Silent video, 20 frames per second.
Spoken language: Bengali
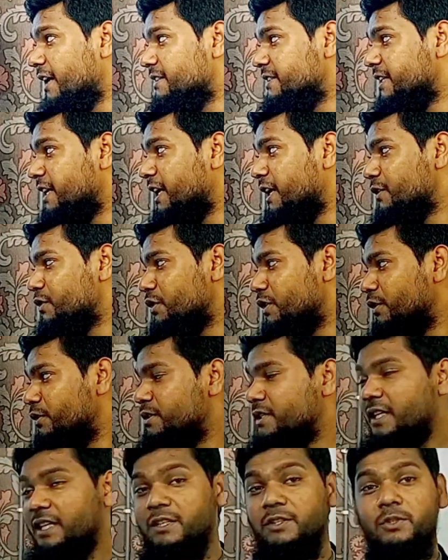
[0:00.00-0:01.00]
আজকে আলোচনা
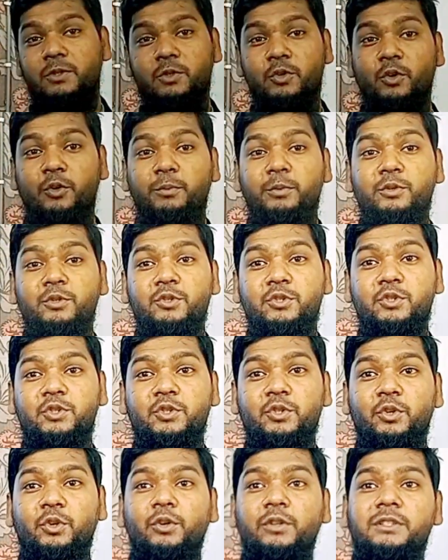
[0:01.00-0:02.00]
হচ্ছে গিয়ে
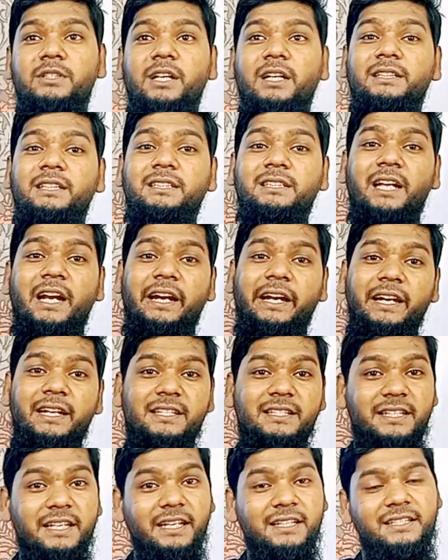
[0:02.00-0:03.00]
সর্বোচ্চ যাদের
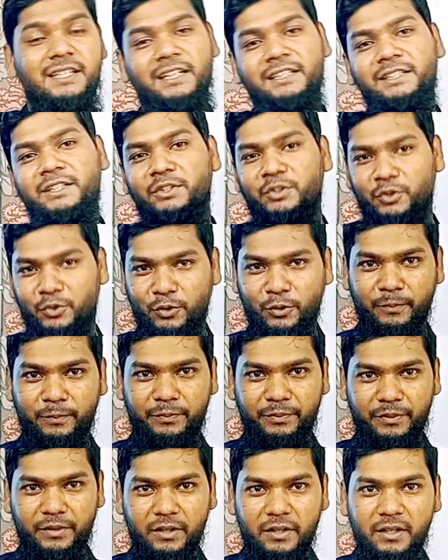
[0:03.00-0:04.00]
টার্গেট সিক্স তাদের জন্য
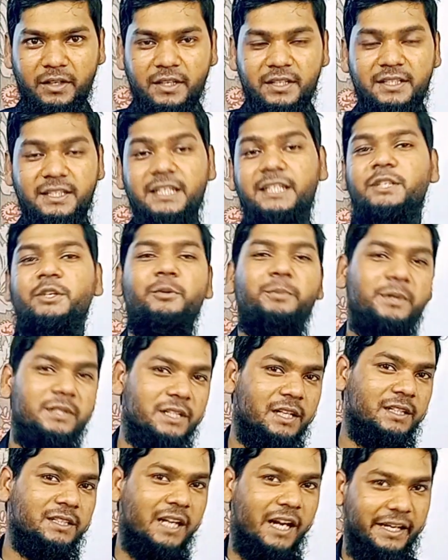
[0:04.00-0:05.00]
সিক্সের উপরে
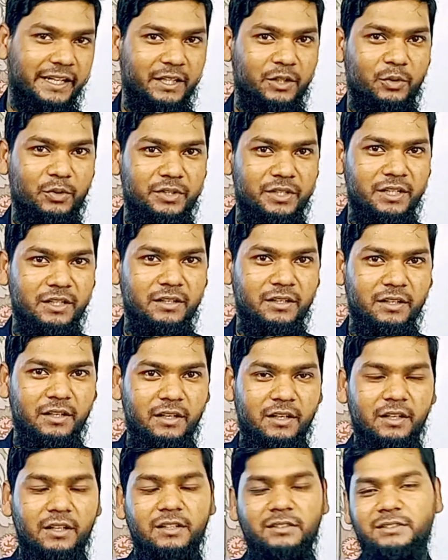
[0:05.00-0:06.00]
যারা টার্গেট করছেন
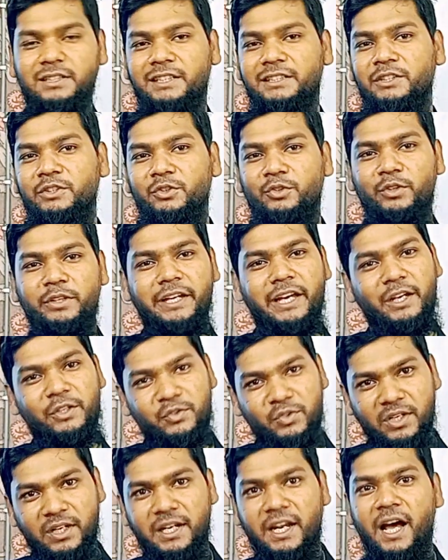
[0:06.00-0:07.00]
তাদের জন্য এই
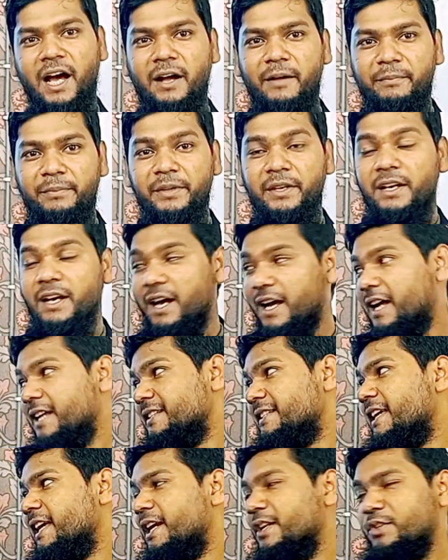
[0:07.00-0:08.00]
আলোচনা না
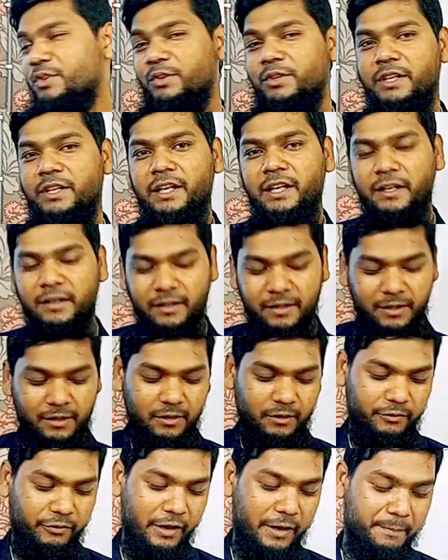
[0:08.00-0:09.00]
আজকে আলোচনাটা
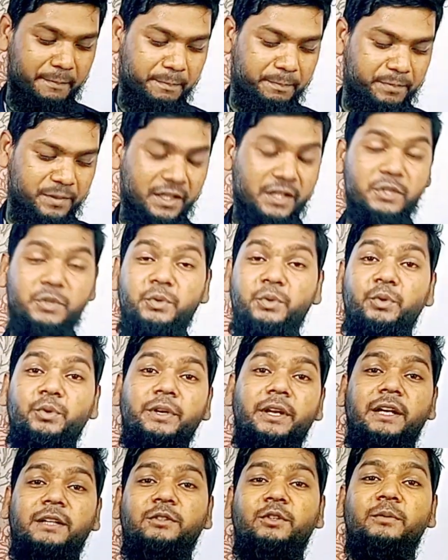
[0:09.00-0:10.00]
ফাইভ থেকে শুরু
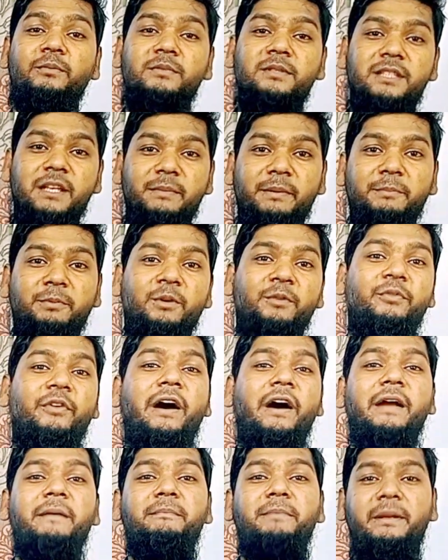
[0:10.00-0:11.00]
করে একদম সেভেন পয়েন্ট
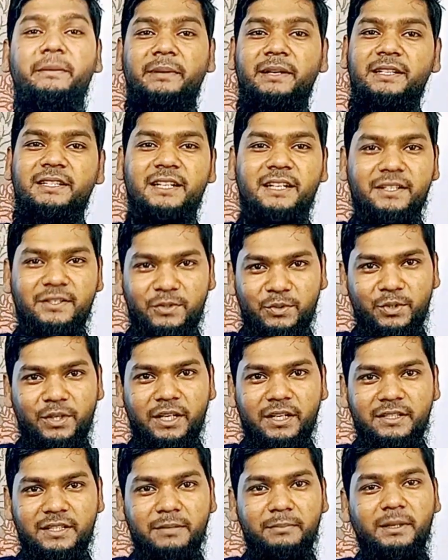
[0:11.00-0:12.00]
ফাইভ লেভেল যারা
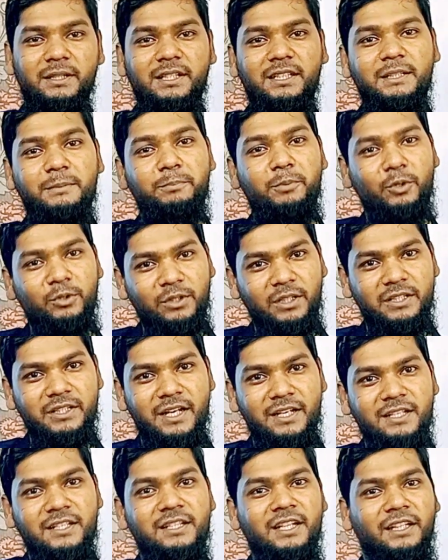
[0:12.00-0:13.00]
স্টুডেন্ট আছেন বা যাদের
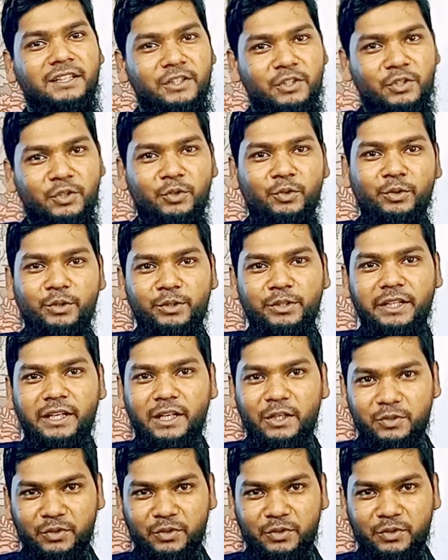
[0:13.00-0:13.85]
প্রত্যাশা আছে তাদের জন্য কিন্তু এই